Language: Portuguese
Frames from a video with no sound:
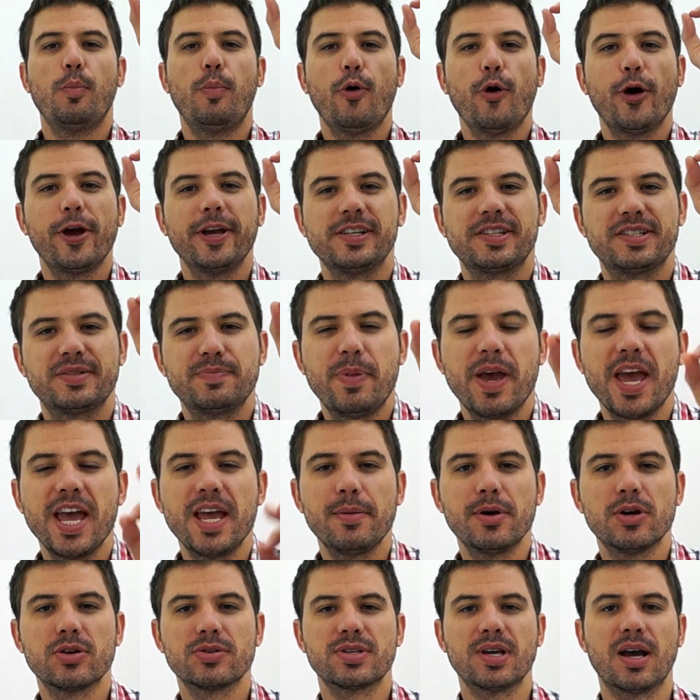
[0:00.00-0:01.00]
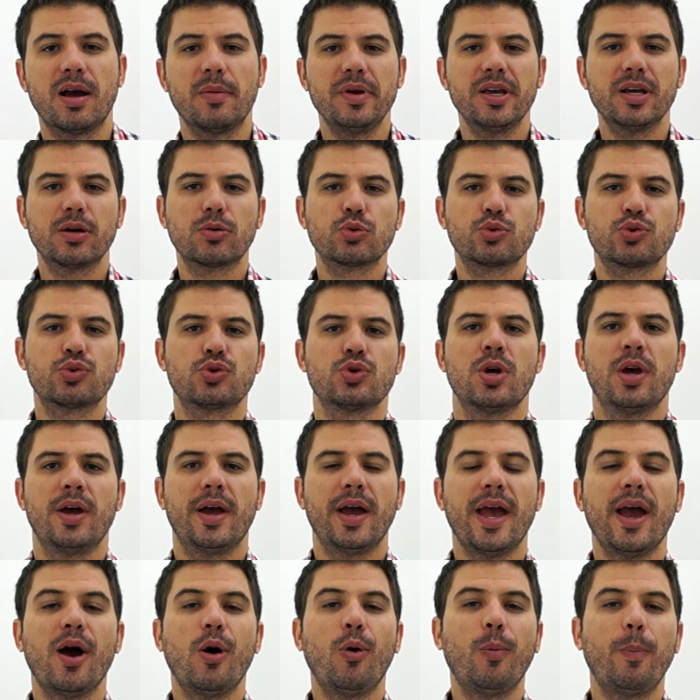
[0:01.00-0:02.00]
Pois bem, meus amigos,
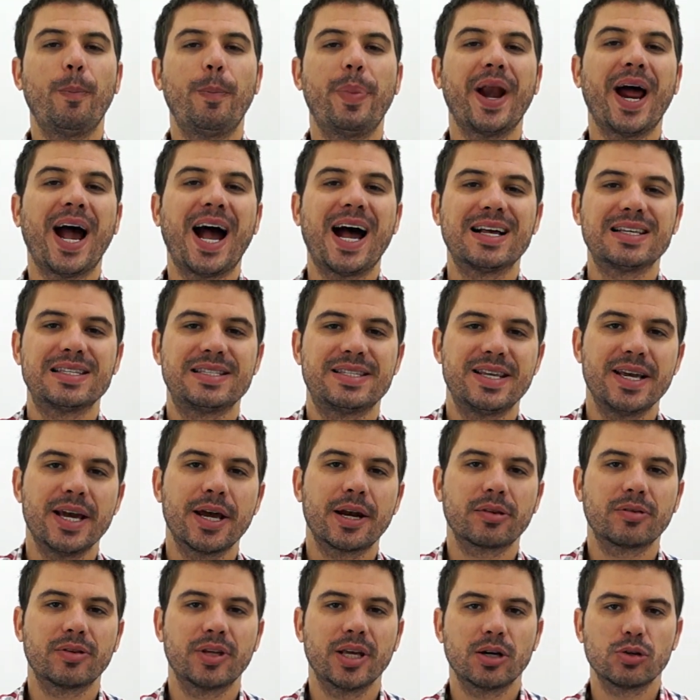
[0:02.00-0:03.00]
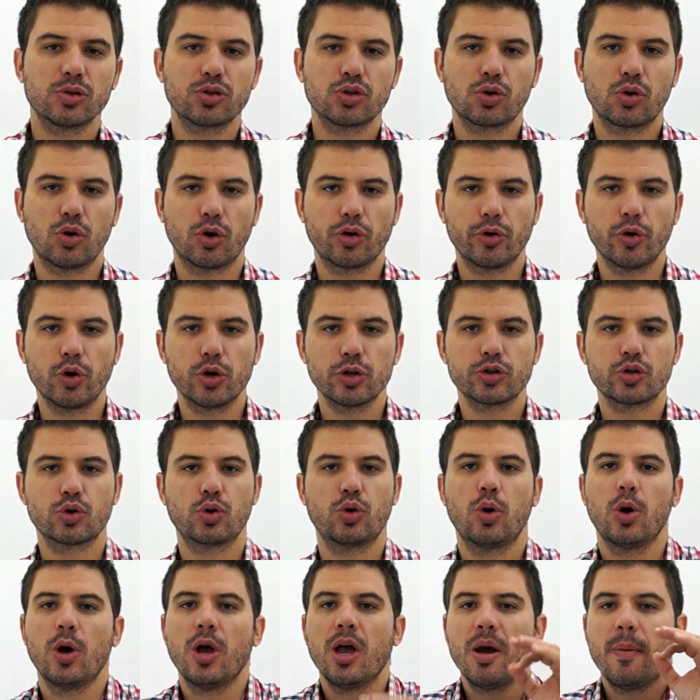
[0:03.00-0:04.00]
é um prazer tê-los
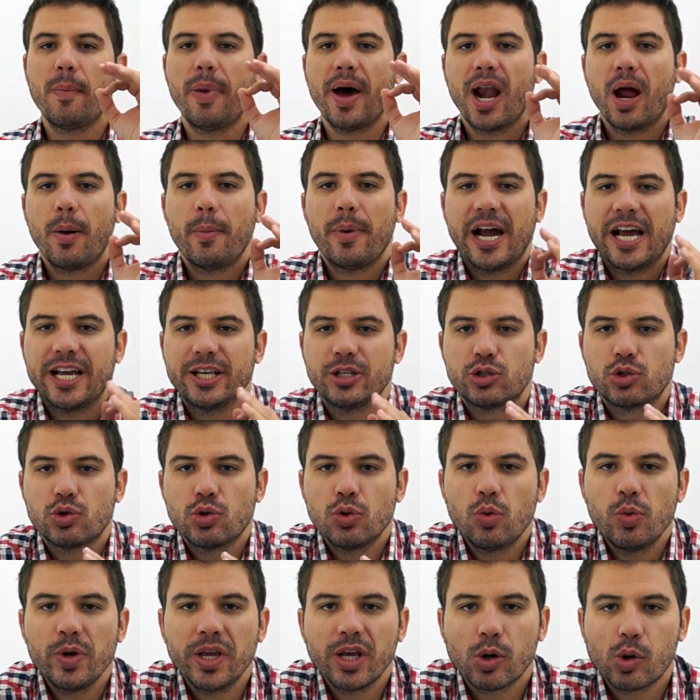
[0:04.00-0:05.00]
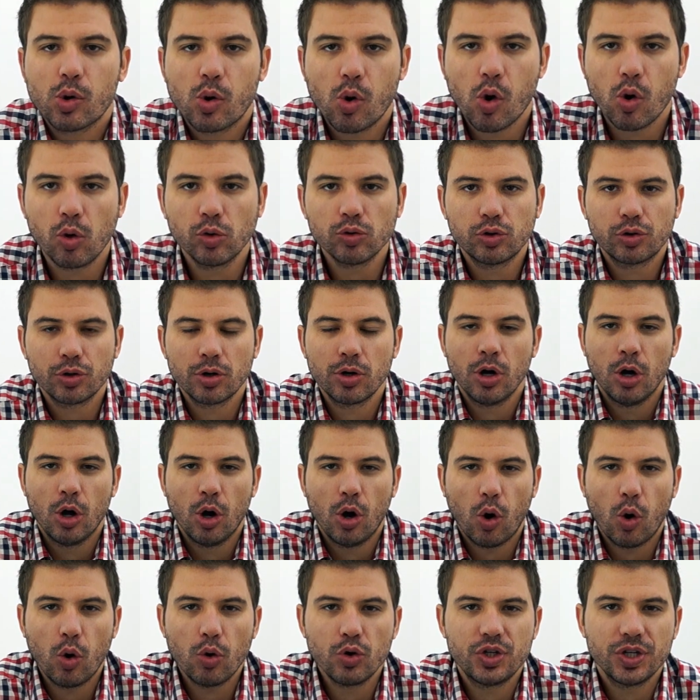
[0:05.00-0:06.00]
conosco para mais um encontro
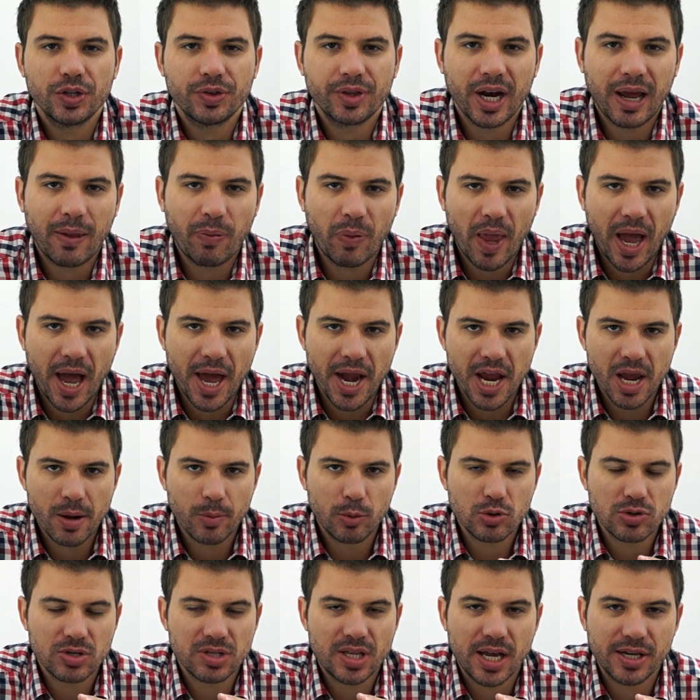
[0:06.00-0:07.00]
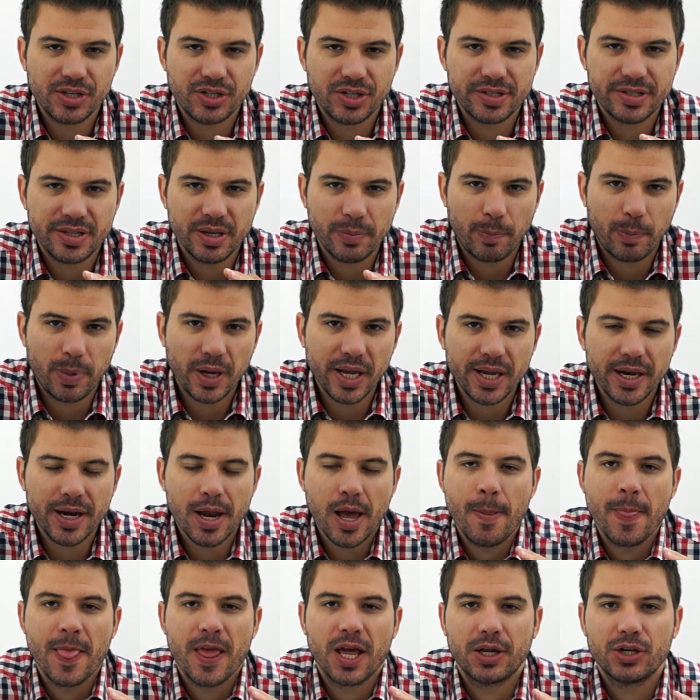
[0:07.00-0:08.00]
onde trataremos da
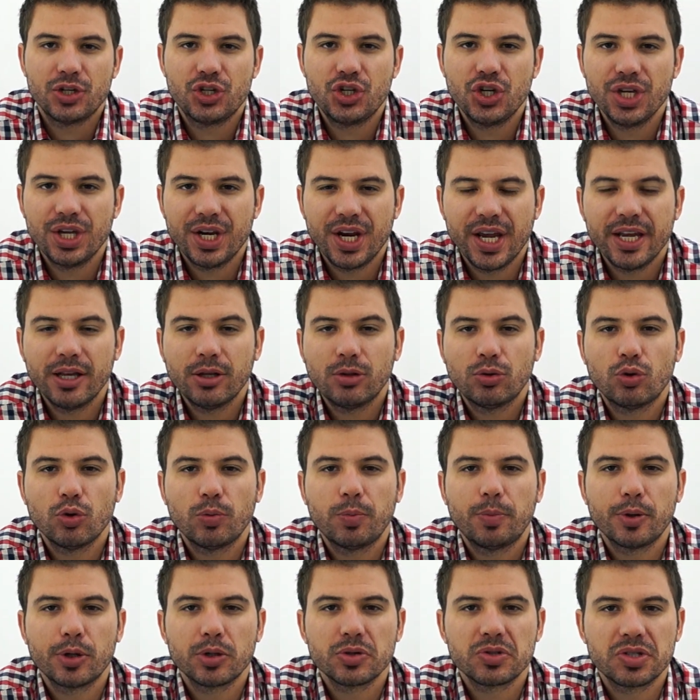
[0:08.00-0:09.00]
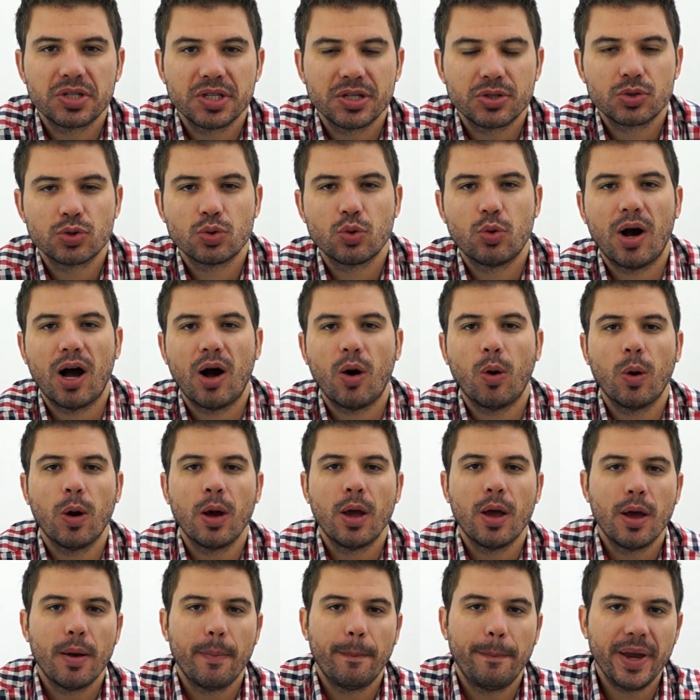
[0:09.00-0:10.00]
disciplina Direito Processual
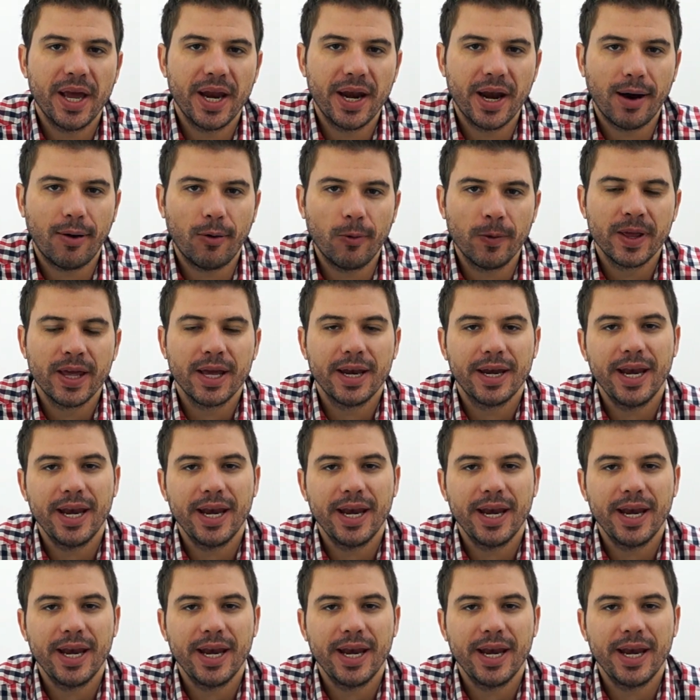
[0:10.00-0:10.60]
Penal.